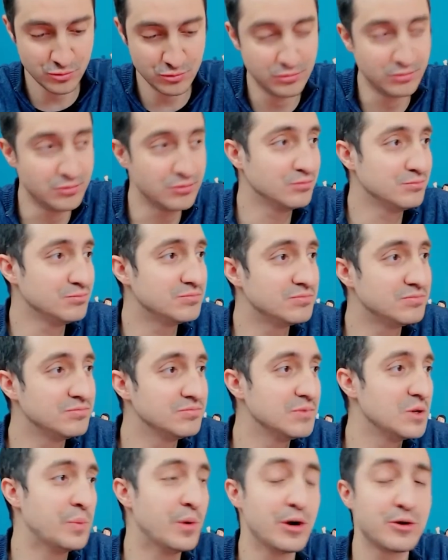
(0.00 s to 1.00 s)
Num,
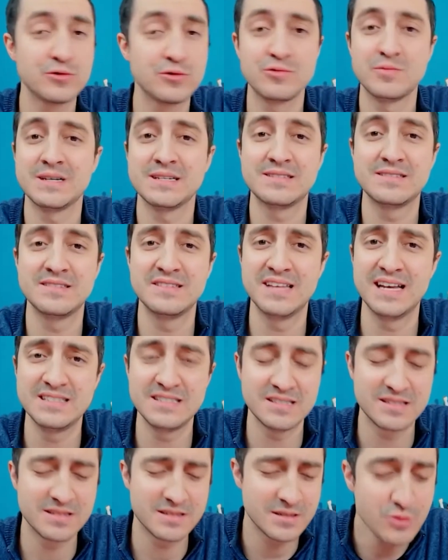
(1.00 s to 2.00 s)
eu moro numa cidade de
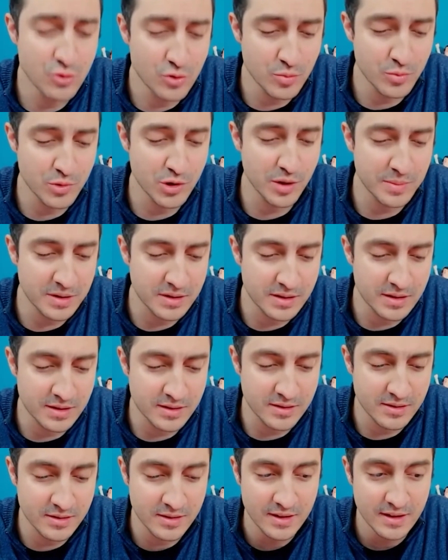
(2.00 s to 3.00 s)
5 mil
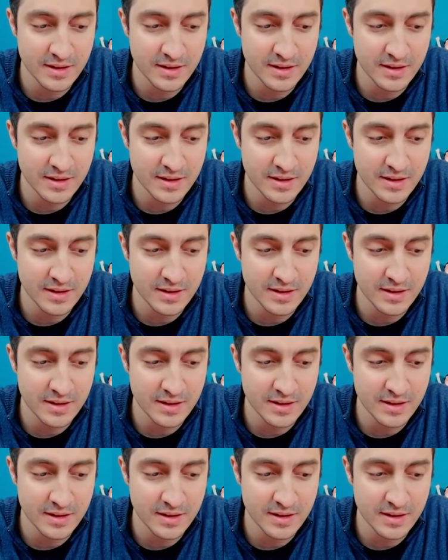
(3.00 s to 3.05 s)
habitantes,